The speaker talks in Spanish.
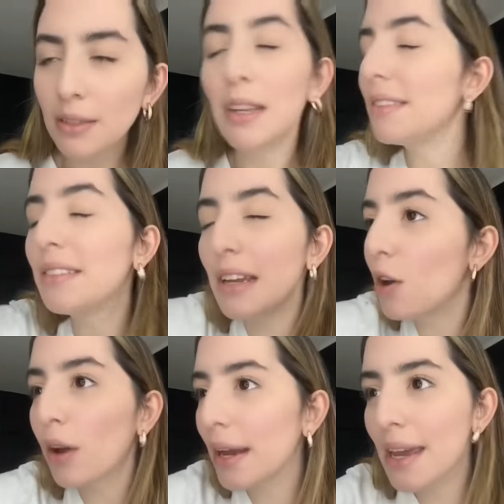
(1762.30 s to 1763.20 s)
sí, sí, lo
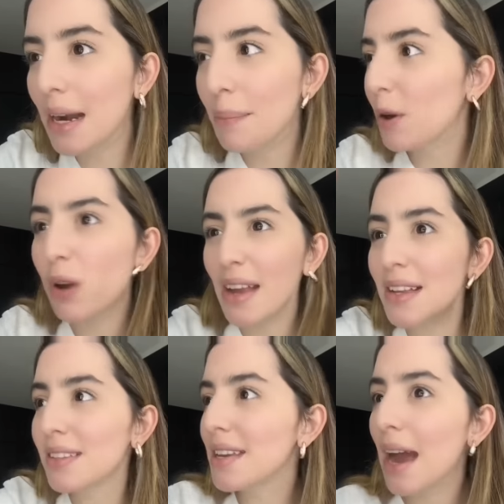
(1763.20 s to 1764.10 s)
que quieran, pero
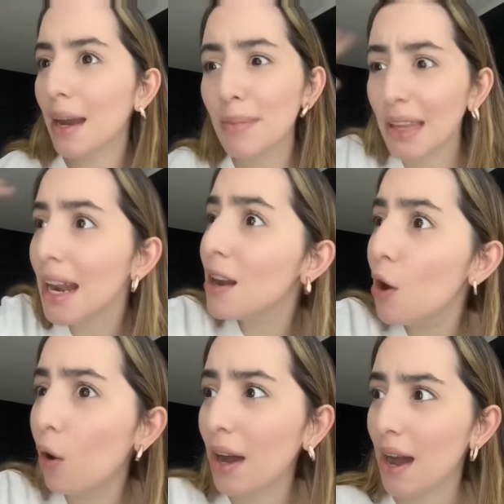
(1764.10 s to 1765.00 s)
cállense ya, que me tienen
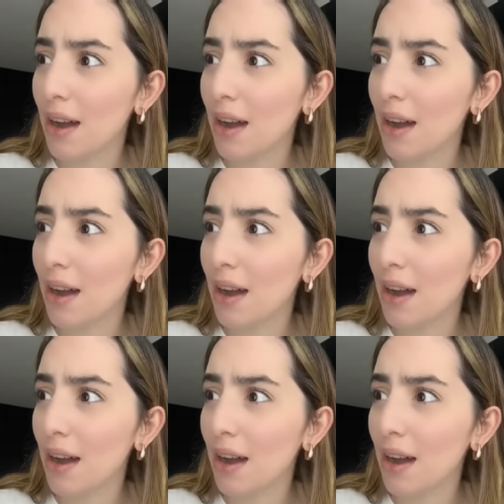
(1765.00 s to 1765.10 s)
loca.